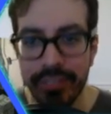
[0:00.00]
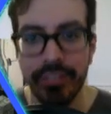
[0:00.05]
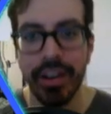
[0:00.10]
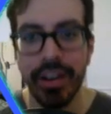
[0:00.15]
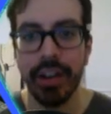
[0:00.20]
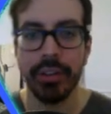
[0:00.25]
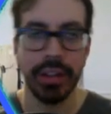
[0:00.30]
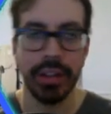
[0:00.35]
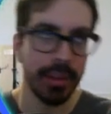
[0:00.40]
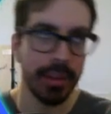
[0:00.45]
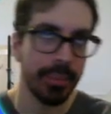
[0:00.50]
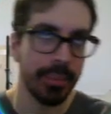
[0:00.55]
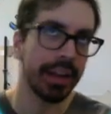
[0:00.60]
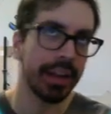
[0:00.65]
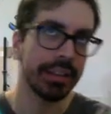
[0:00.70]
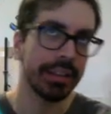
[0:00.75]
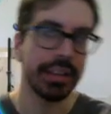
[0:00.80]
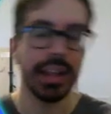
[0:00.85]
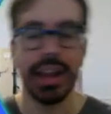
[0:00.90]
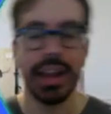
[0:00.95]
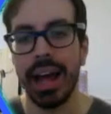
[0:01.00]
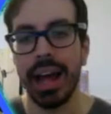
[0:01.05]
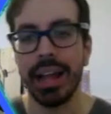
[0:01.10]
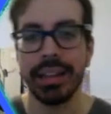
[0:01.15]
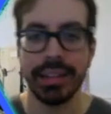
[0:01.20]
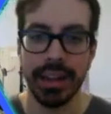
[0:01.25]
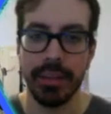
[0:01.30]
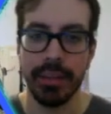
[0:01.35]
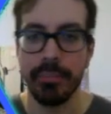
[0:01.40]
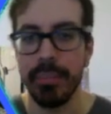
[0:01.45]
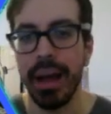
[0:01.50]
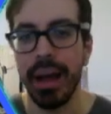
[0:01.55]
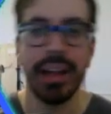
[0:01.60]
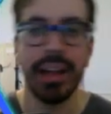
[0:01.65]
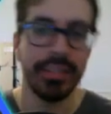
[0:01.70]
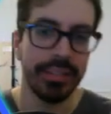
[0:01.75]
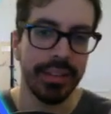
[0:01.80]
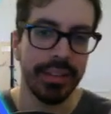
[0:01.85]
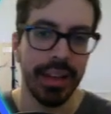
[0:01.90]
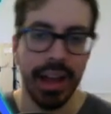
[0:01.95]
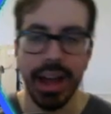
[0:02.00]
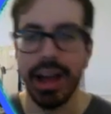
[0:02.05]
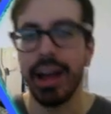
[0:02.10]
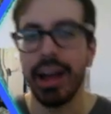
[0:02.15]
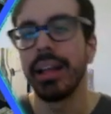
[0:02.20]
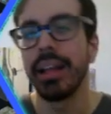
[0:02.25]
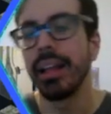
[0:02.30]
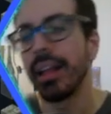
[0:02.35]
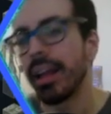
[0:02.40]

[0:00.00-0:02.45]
vanno da una parte e dall'altra in base a